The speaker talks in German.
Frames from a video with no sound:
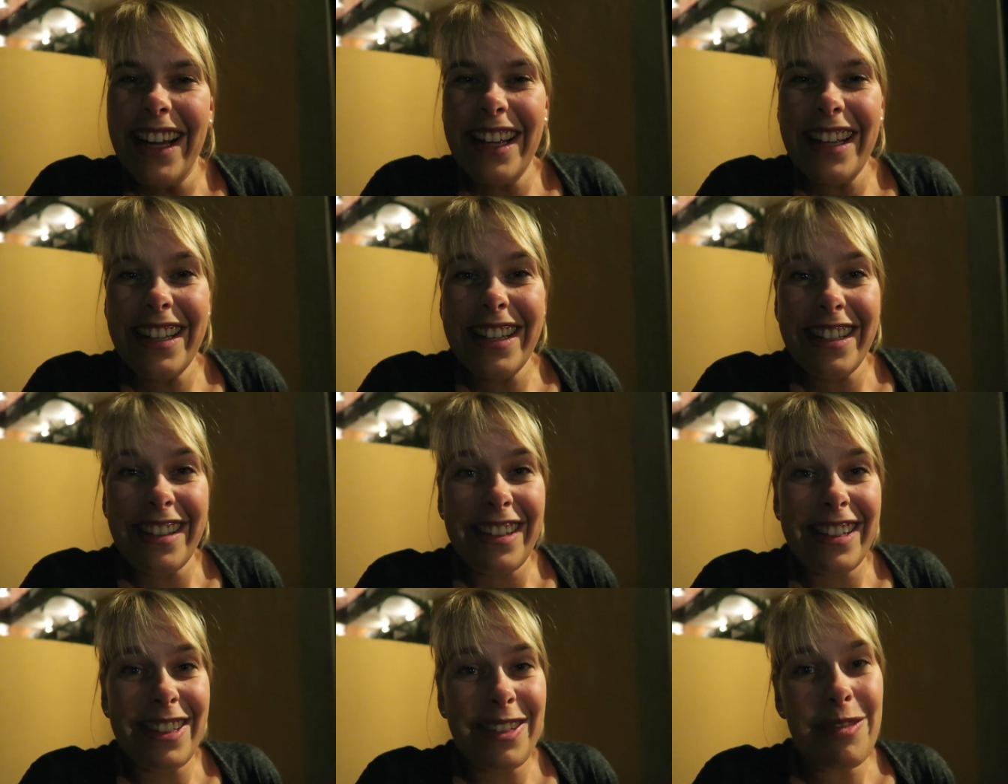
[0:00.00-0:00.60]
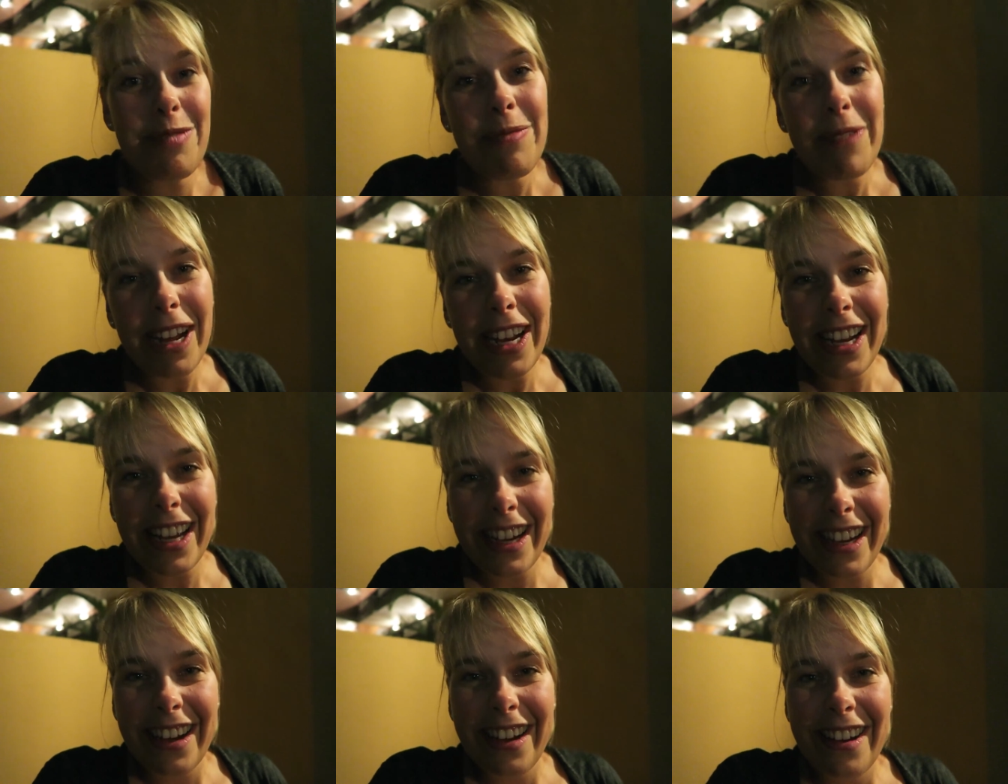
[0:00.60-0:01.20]
Es war super
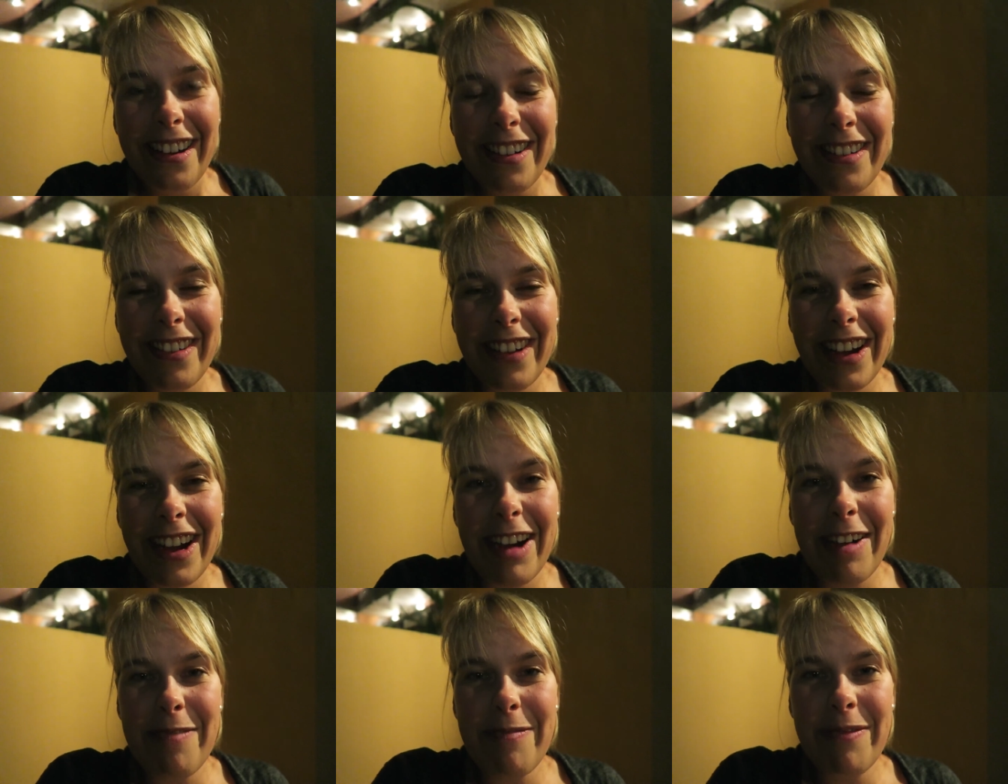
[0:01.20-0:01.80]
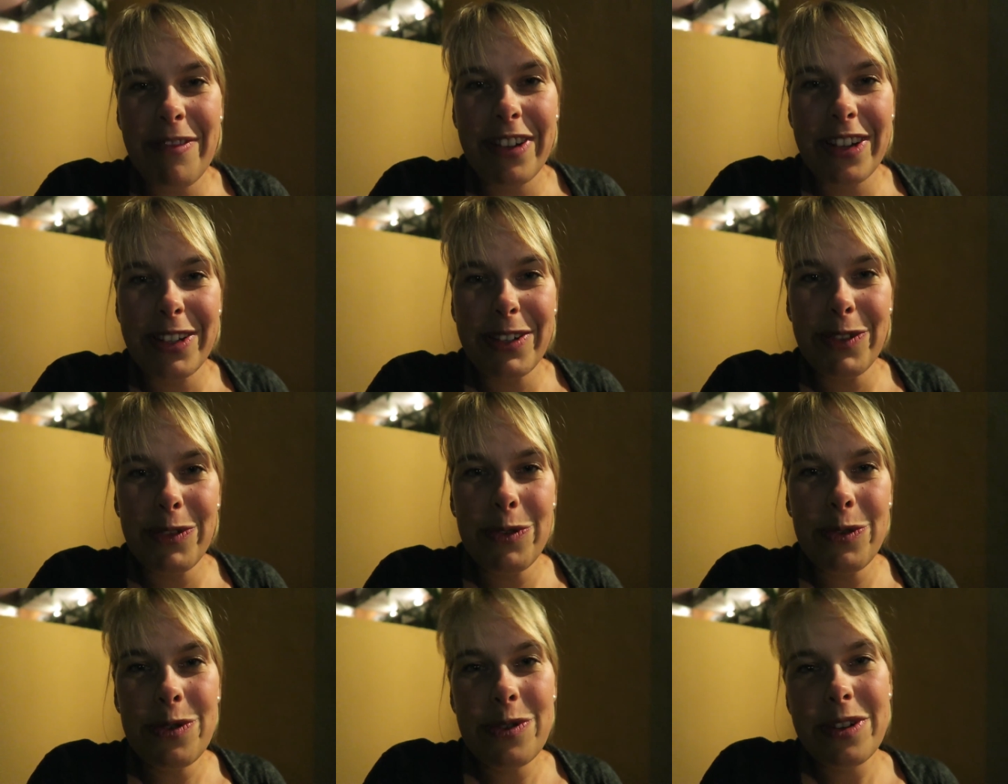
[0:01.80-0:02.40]
lecker. Wir haben
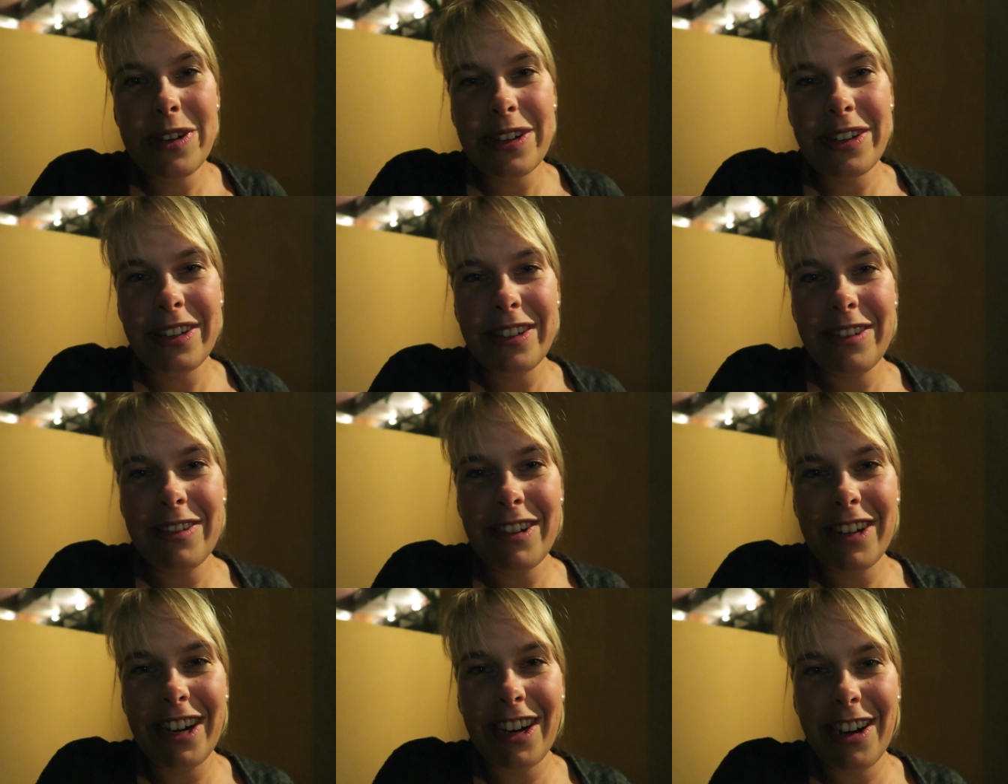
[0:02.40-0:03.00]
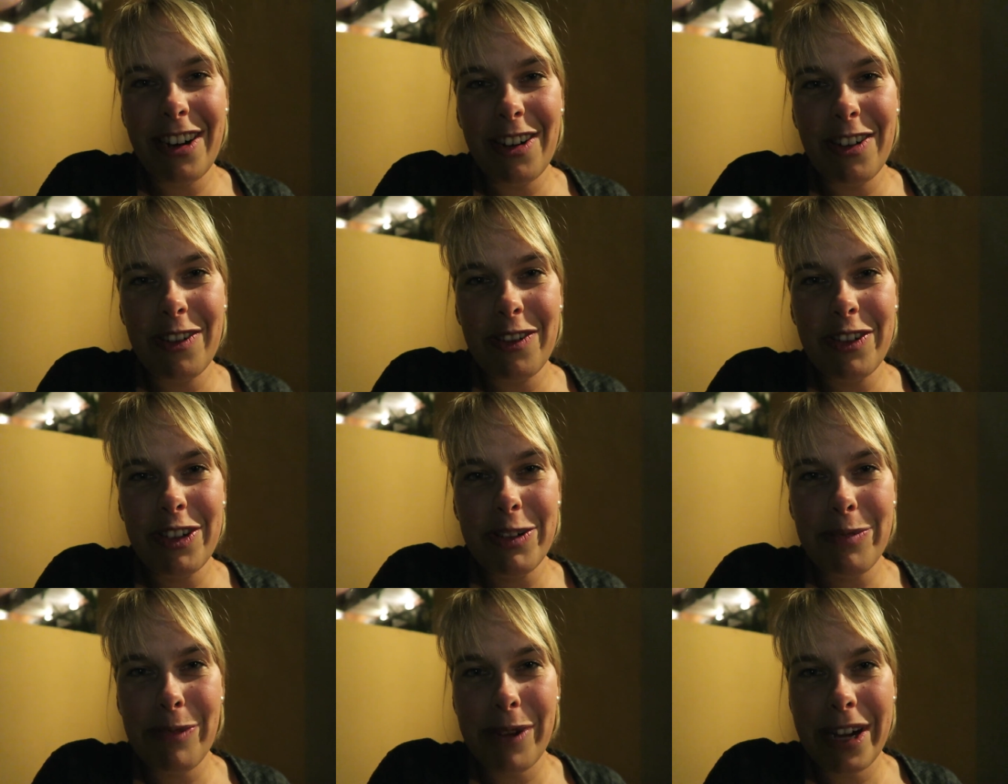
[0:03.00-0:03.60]
versucht, nur
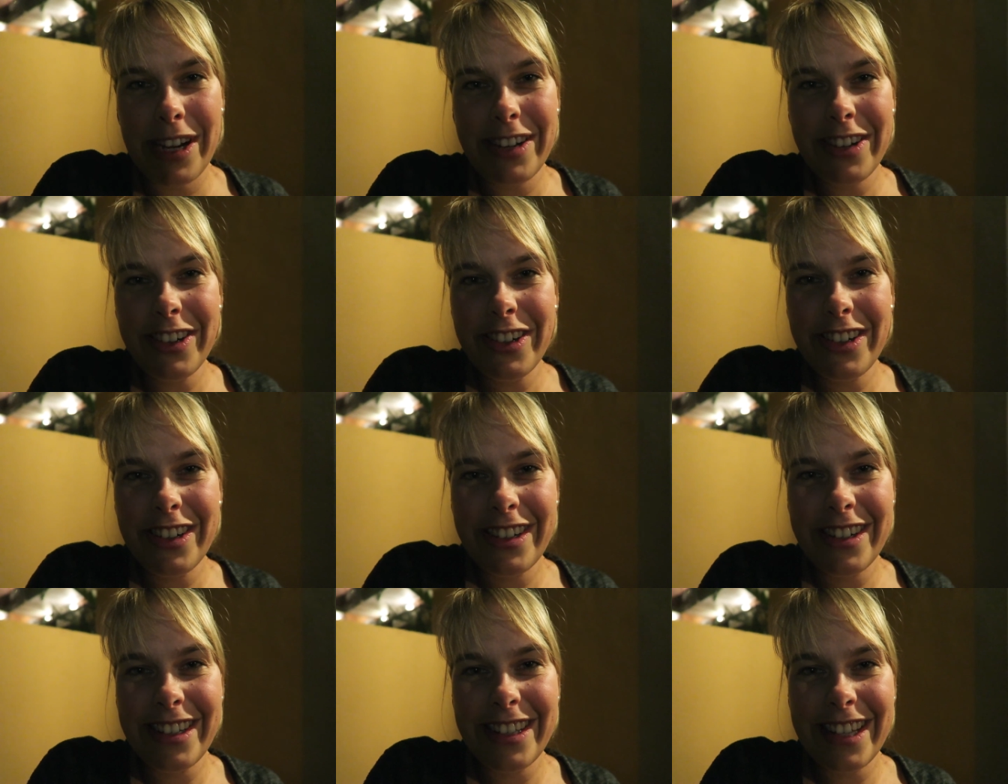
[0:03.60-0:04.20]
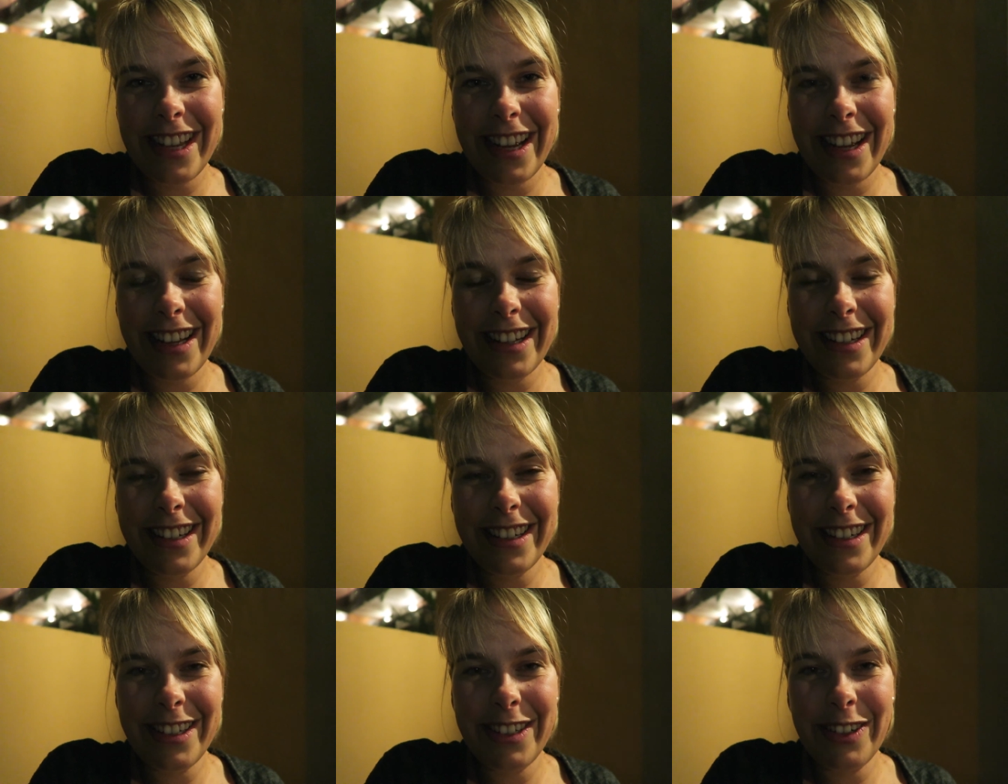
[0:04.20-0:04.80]
auf spanische
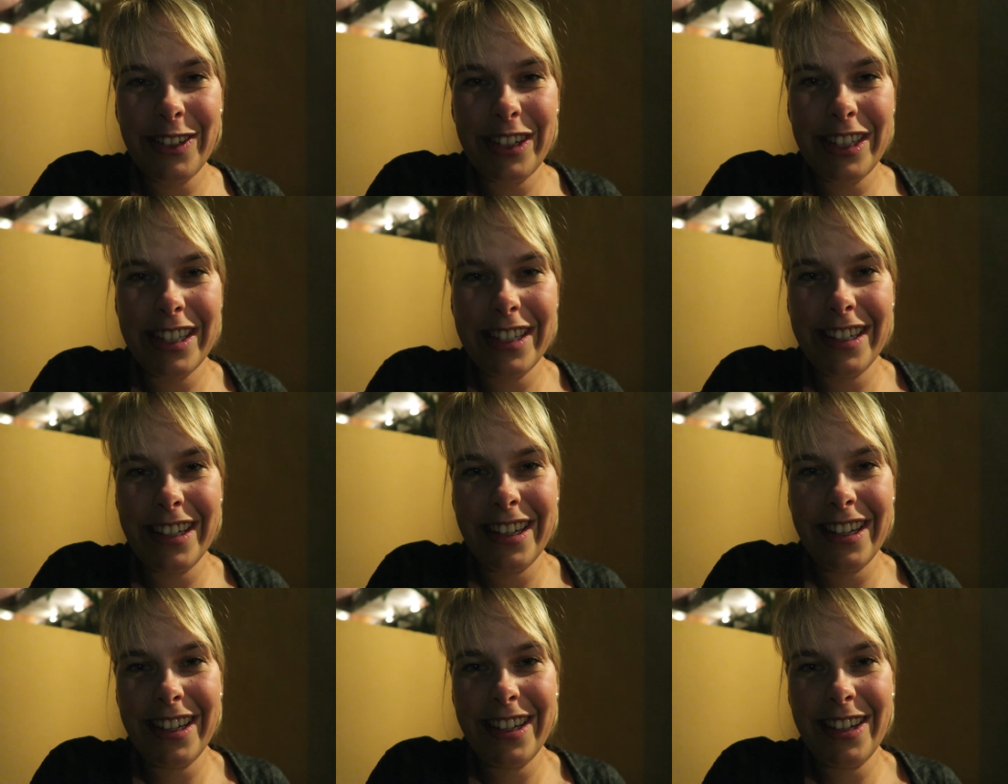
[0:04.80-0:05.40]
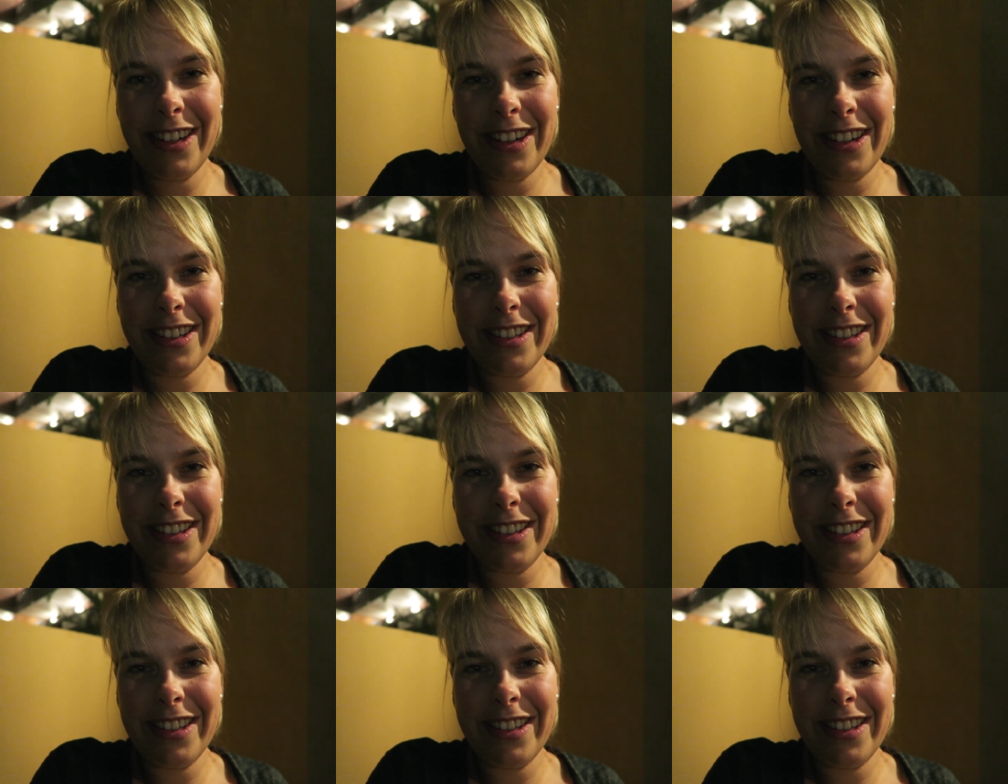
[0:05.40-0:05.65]
Sachen zu gehen.